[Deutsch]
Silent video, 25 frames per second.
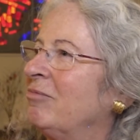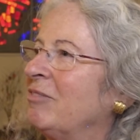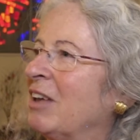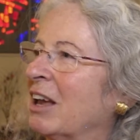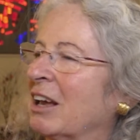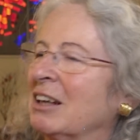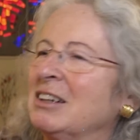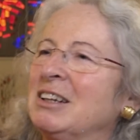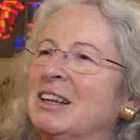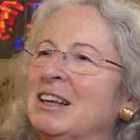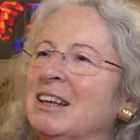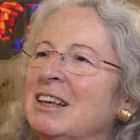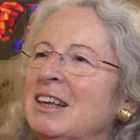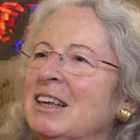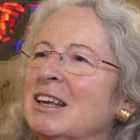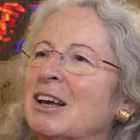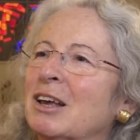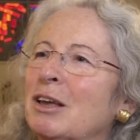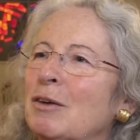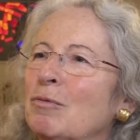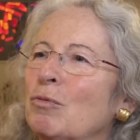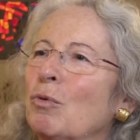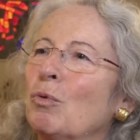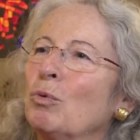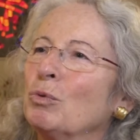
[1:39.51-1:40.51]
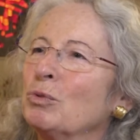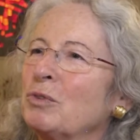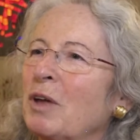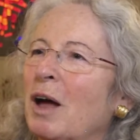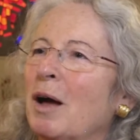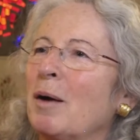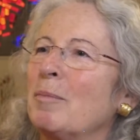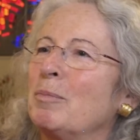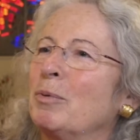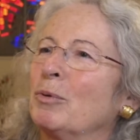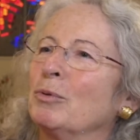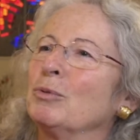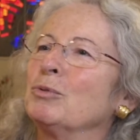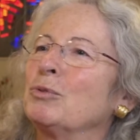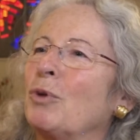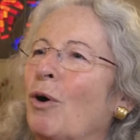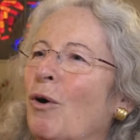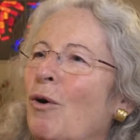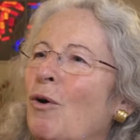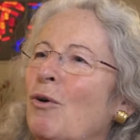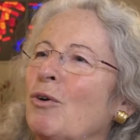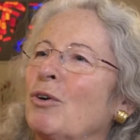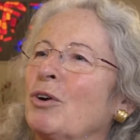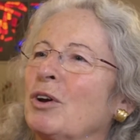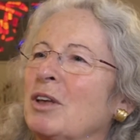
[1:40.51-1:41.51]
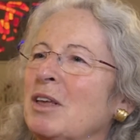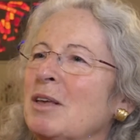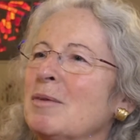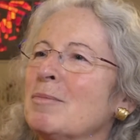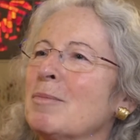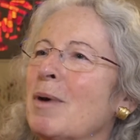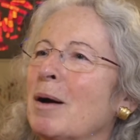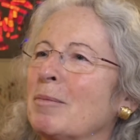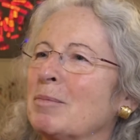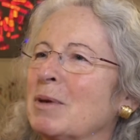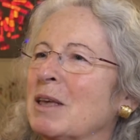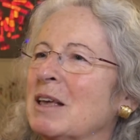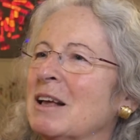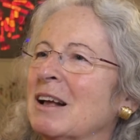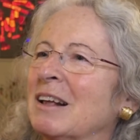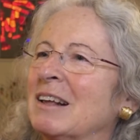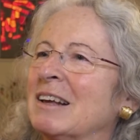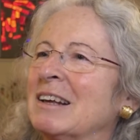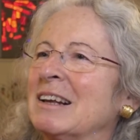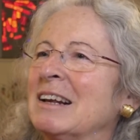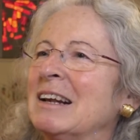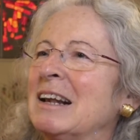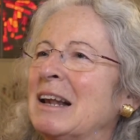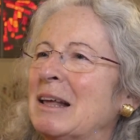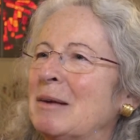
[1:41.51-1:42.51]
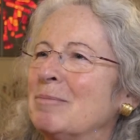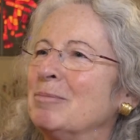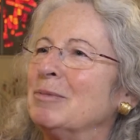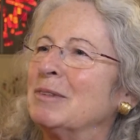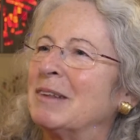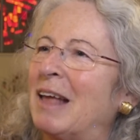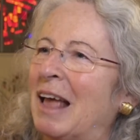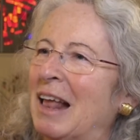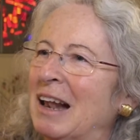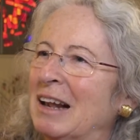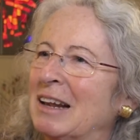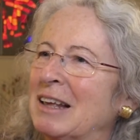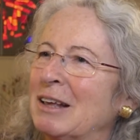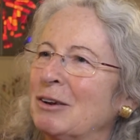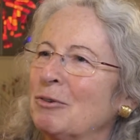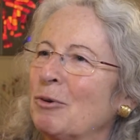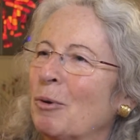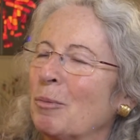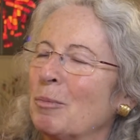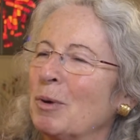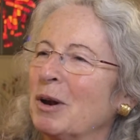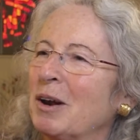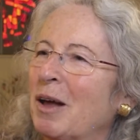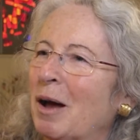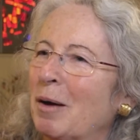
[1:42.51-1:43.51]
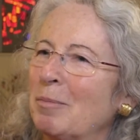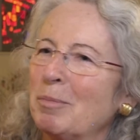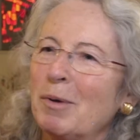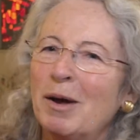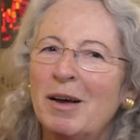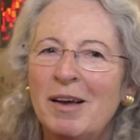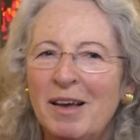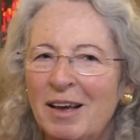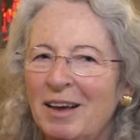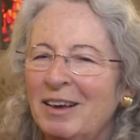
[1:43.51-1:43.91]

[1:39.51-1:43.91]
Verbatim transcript: während ich hier gewohnt habe und auch immer am kirchlichen Leben teilgenommen habe,